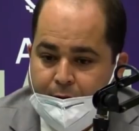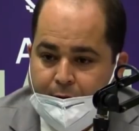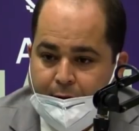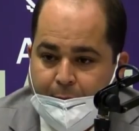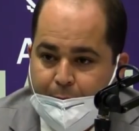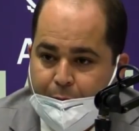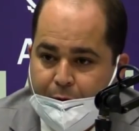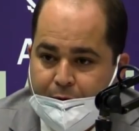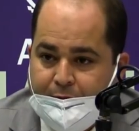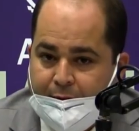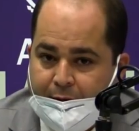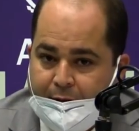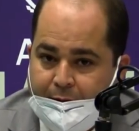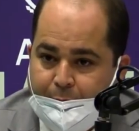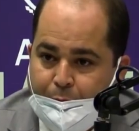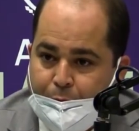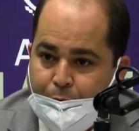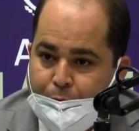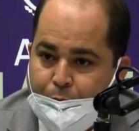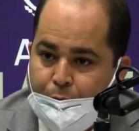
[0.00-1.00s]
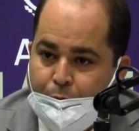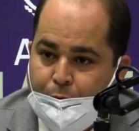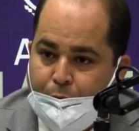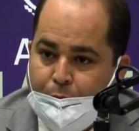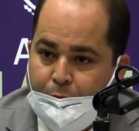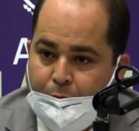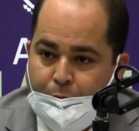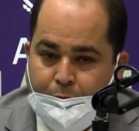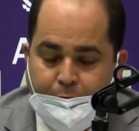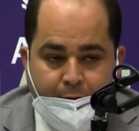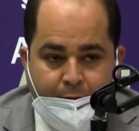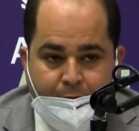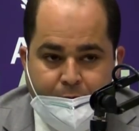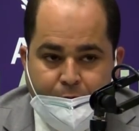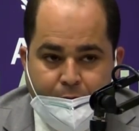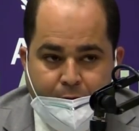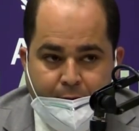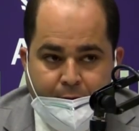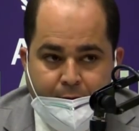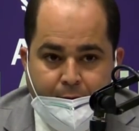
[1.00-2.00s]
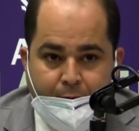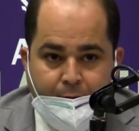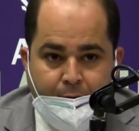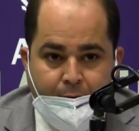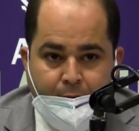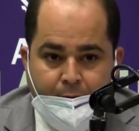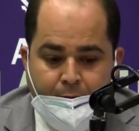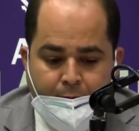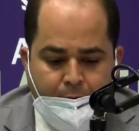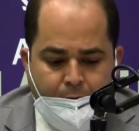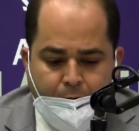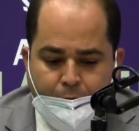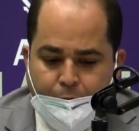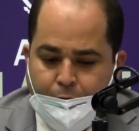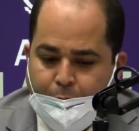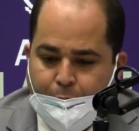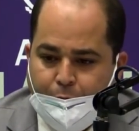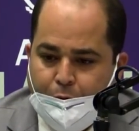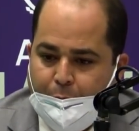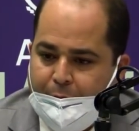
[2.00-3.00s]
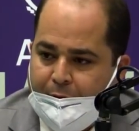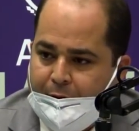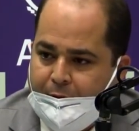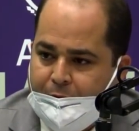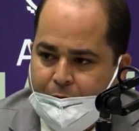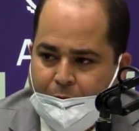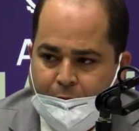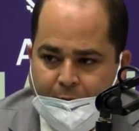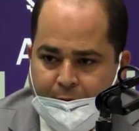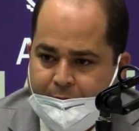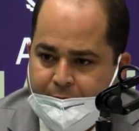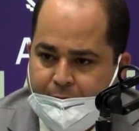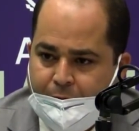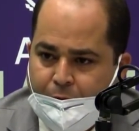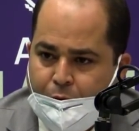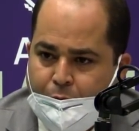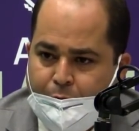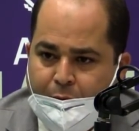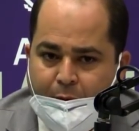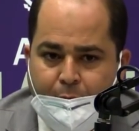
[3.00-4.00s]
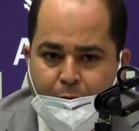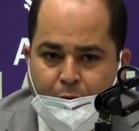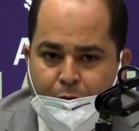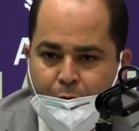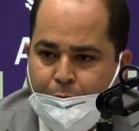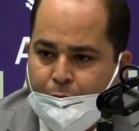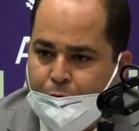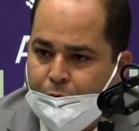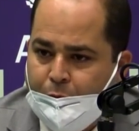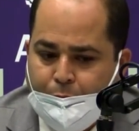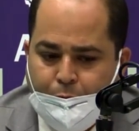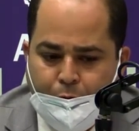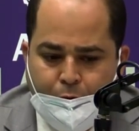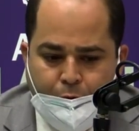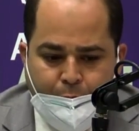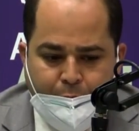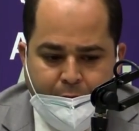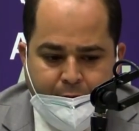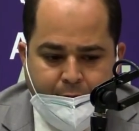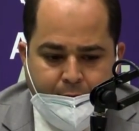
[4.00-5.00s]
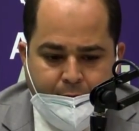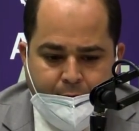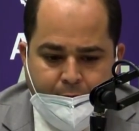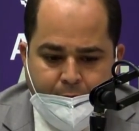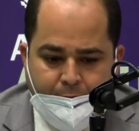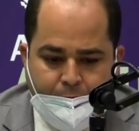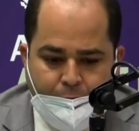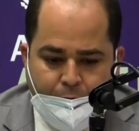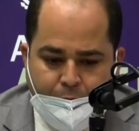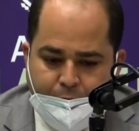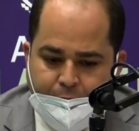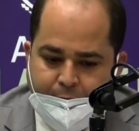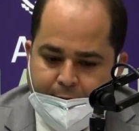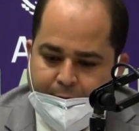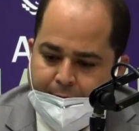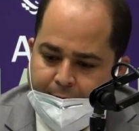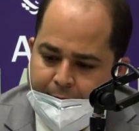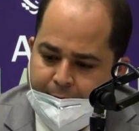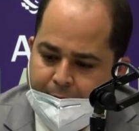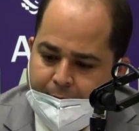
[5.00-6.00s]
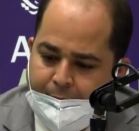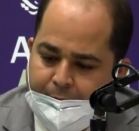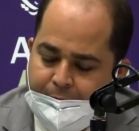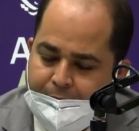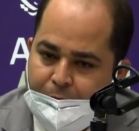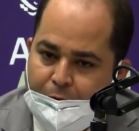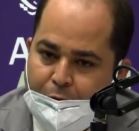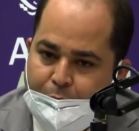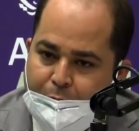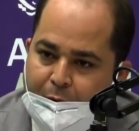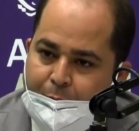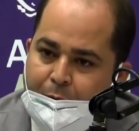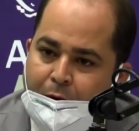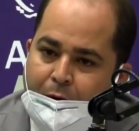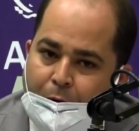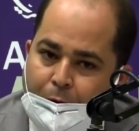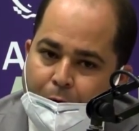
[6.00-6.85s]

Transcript: La Poste a répondu, on a assuré Le nombre d'opérations est resté le même, le nombre de retraits de est resté le même.